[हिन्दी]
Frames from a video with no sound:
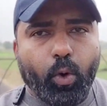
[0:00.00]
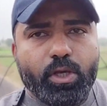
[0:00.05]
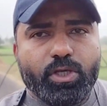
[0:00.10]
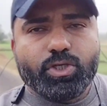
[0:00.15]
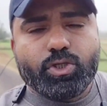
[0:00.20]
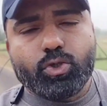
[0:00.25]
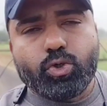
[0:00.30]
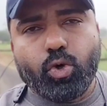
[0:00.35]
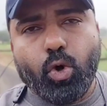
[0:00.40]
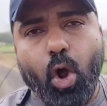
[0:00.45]

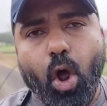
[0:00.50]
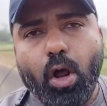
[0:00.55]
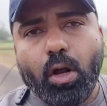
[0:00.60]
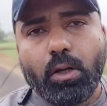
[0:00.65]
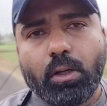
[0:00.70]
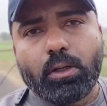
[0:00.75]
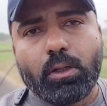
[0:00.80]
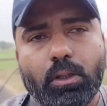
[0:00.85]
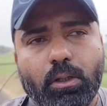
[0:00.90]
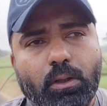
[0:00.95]
कोई
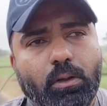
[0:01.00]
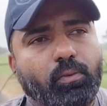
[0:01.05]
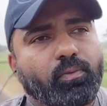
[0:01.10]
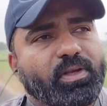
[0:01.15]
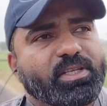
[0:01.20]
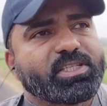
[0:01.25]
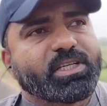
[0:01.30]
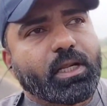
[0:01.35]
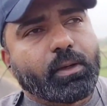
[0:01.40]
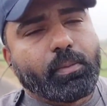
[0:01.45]
स्ट्रॉन्ग
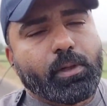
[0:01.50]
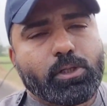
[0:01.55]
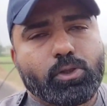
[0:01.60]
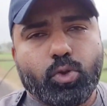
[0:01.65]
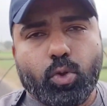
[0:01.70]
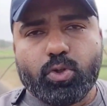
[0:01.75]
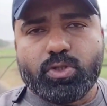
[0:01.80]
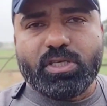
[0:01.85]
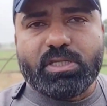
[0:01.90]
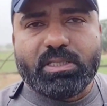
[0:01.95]
वेजिटेबल
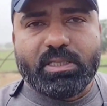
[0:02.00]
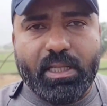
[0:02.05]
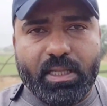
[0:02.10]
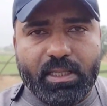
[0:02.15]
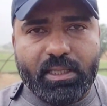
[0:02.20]
सोर्सेस